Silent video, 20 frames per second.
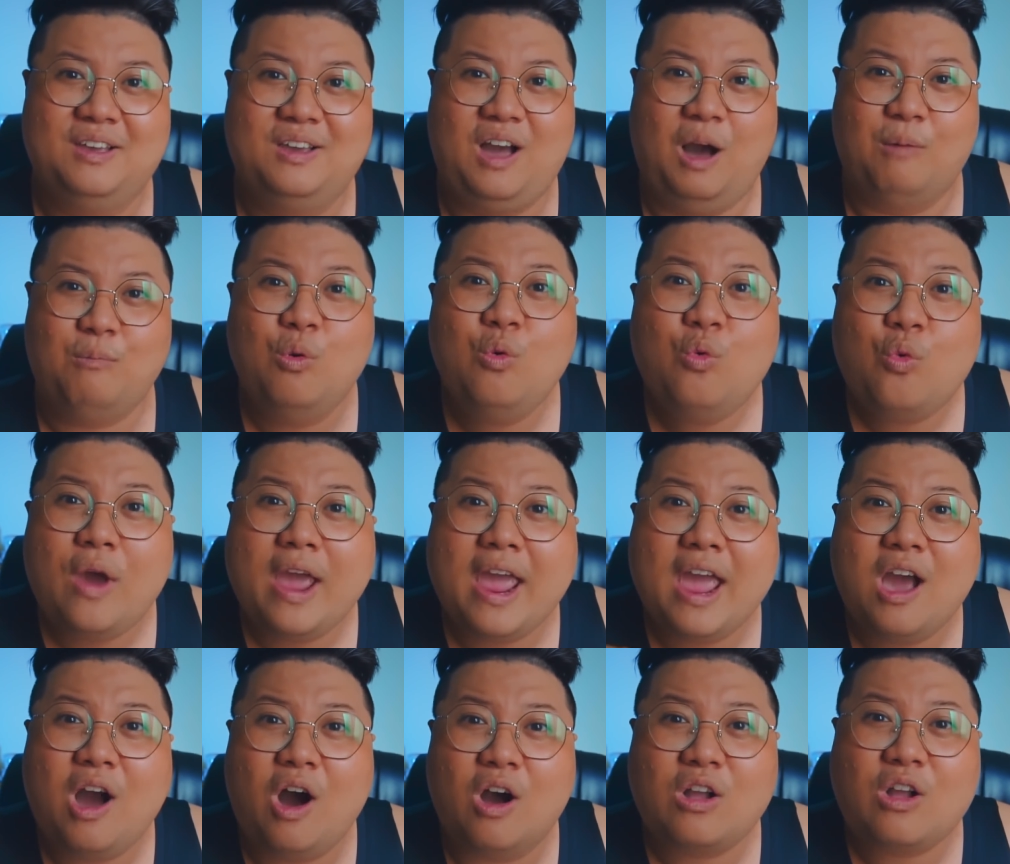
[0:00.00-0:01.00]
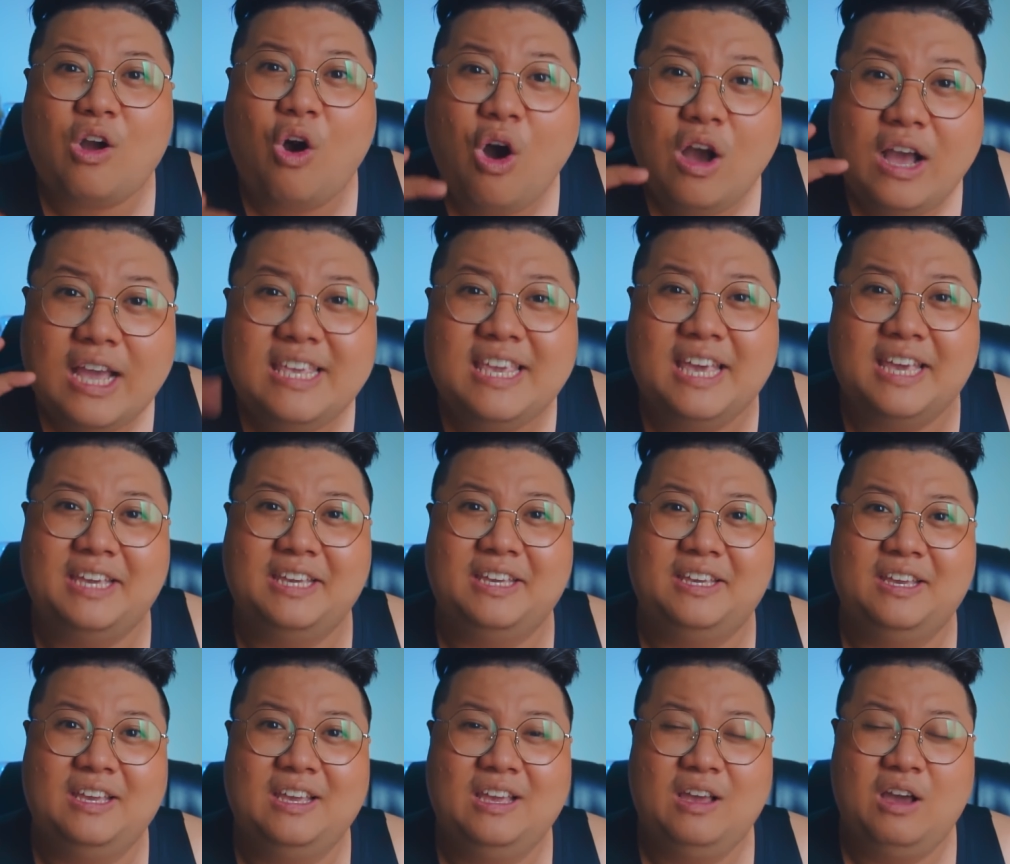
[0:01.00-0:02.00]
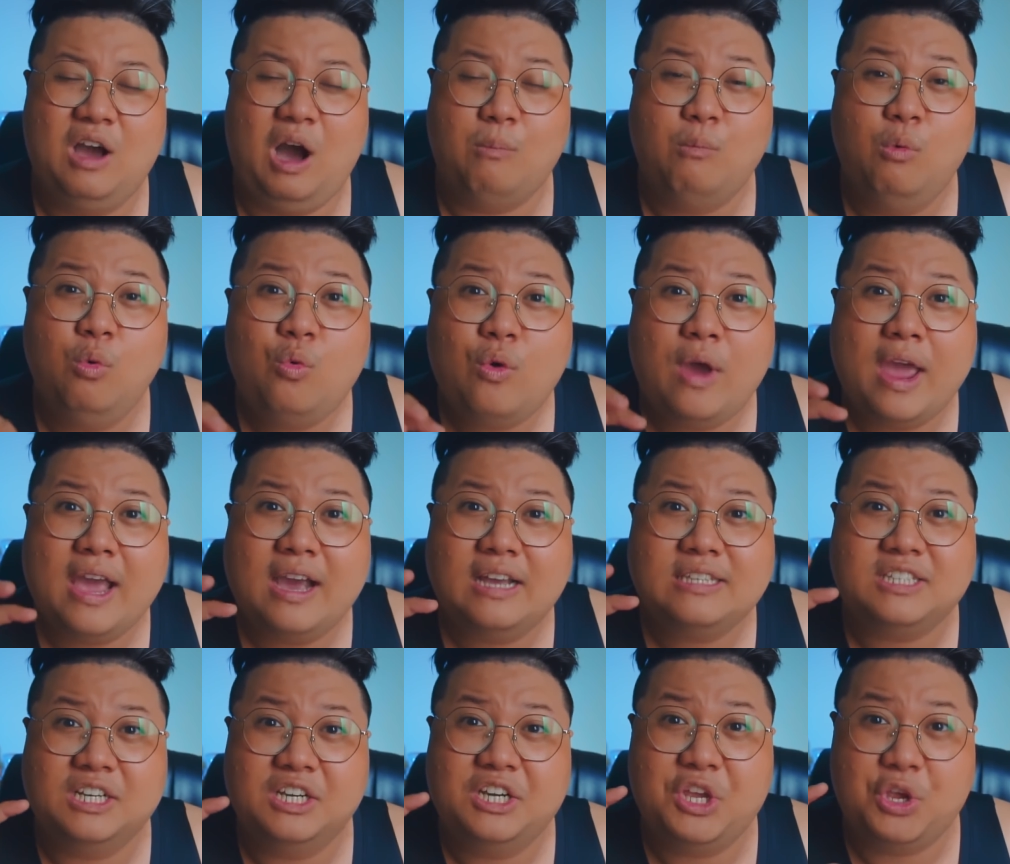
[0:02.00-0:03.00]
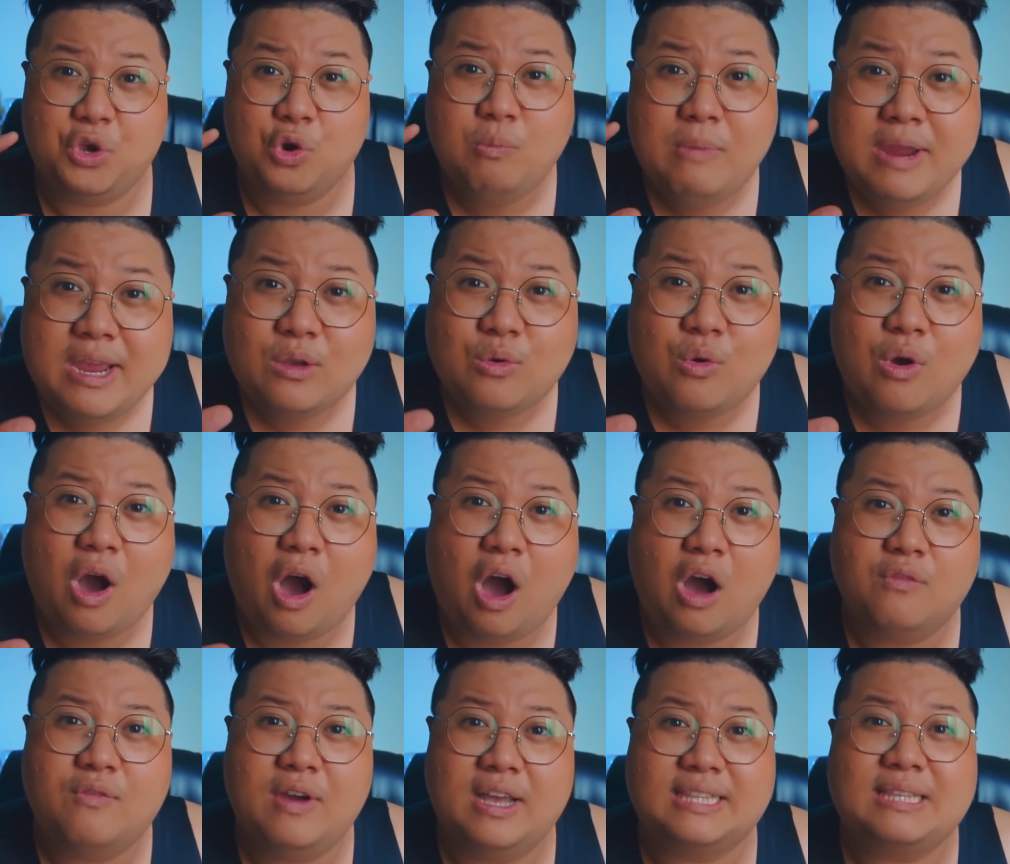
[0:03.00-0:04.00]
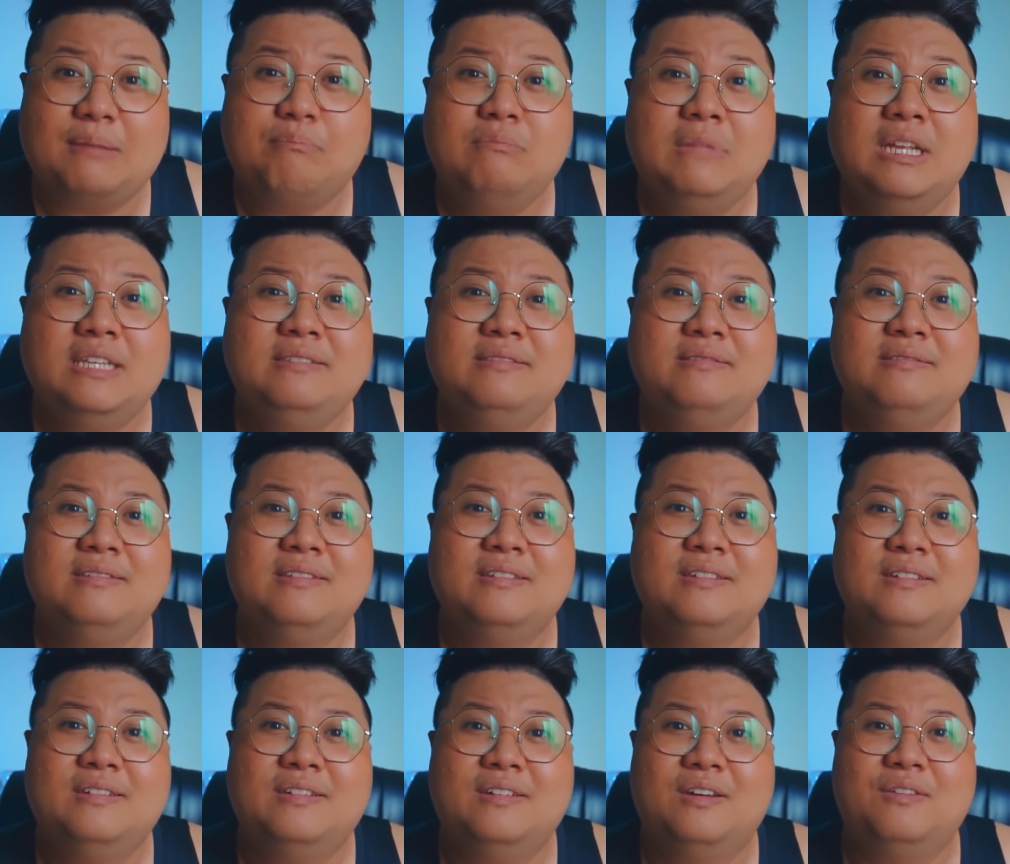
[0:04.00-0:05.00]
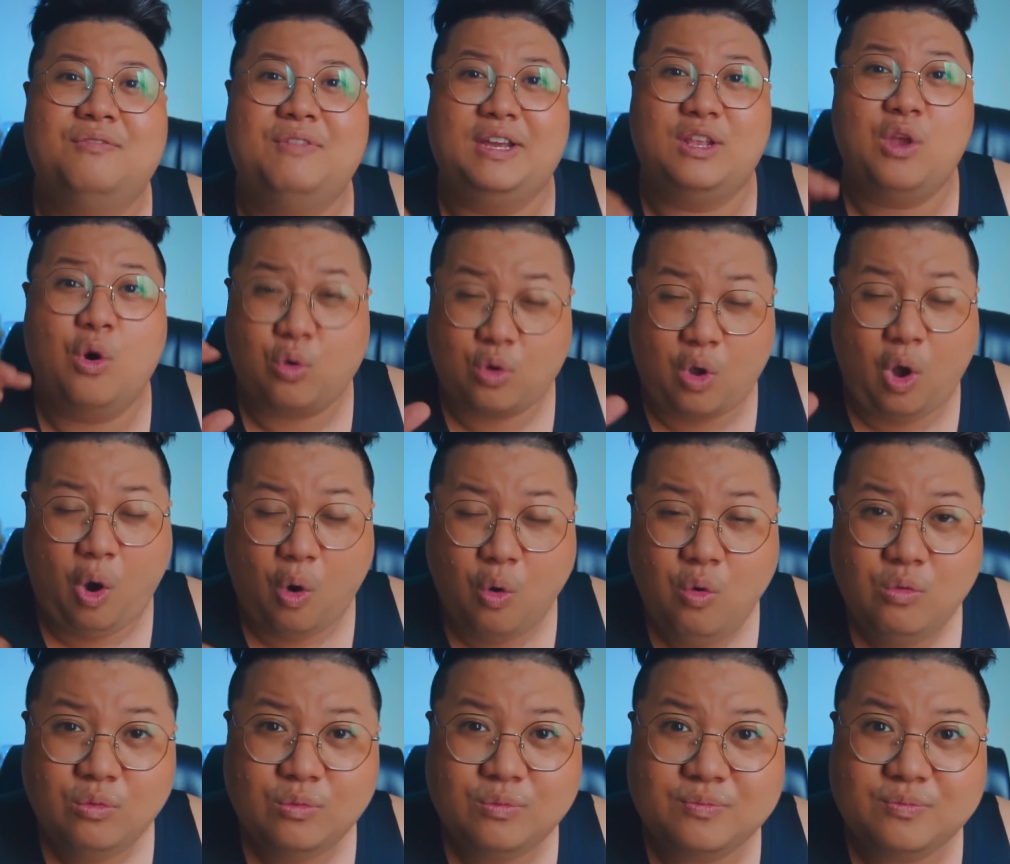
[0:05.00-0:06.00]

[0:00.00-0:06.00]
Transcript: họ muốn khoe họ có cái gì họ muốn khoe cái sự hiểu biết của họ về tâm linh về đồ cổ